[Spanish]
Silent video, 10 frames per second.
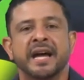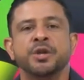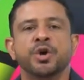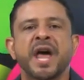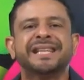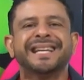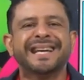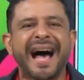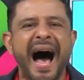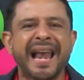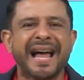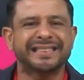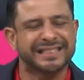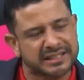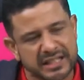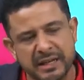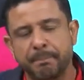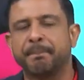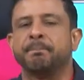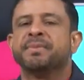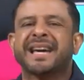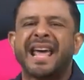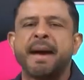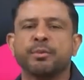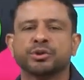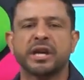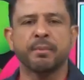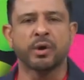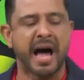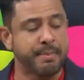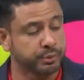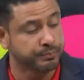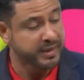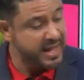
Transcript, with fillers: nos nacen alas y creemos que volamos.